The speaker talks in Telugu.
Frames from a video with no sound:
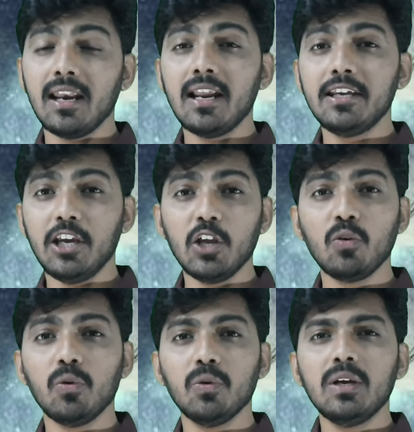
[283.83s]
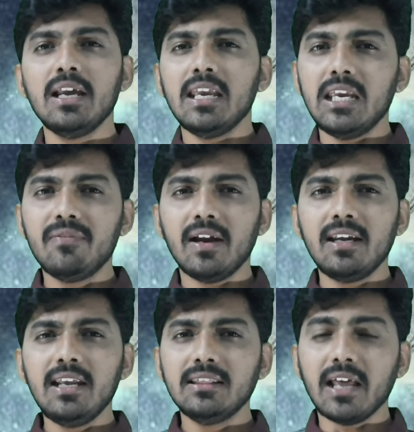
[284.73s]
నల్ల ఏనుగు
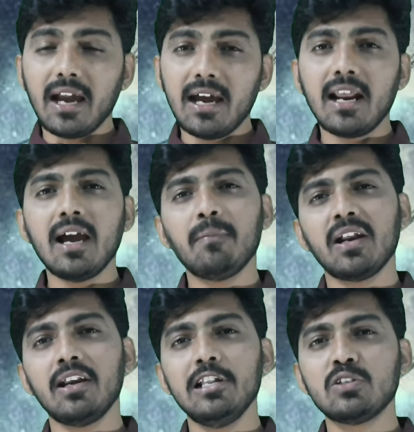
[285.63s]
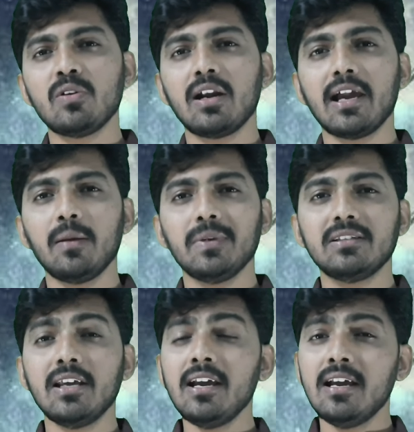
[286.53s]
ఇవన్నీ దగ్గరగా మనకు నిల్చున్నట్లు
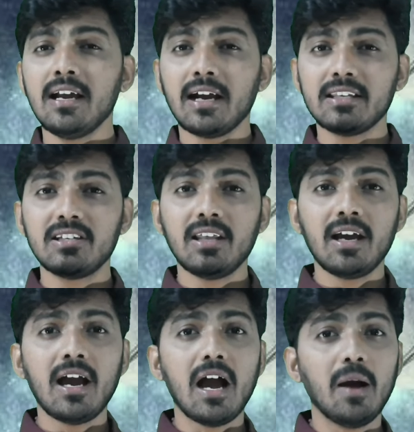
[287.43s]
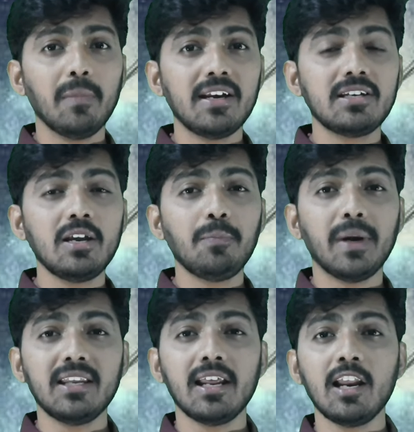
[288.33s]
కనిపిస్తే ఖచ్చితంగా ఆ మనిషి
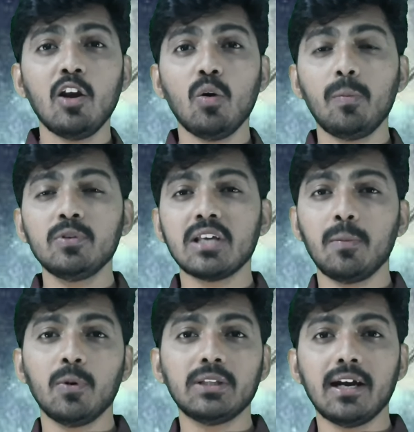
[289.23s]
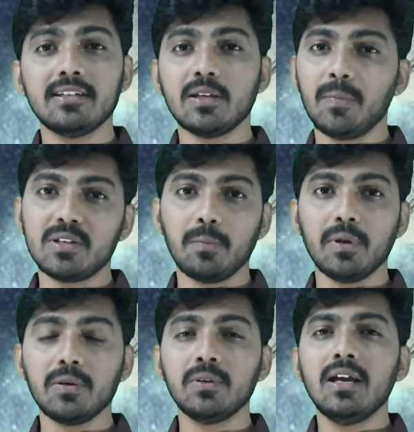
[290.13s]
పది నెలల లోపు చనిపోతాడని చెప్పి
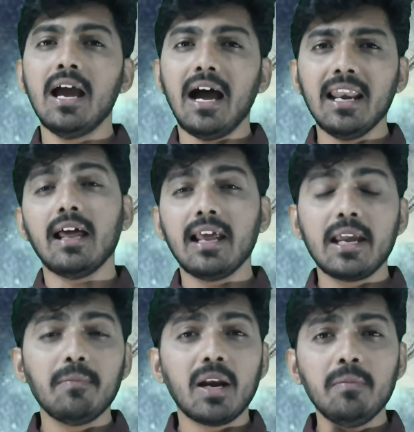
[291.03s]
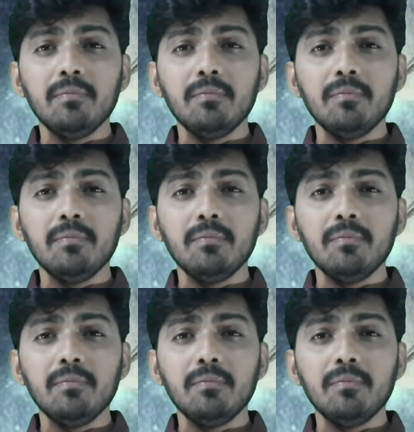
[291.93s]
చెప్పారు అలాగే మనం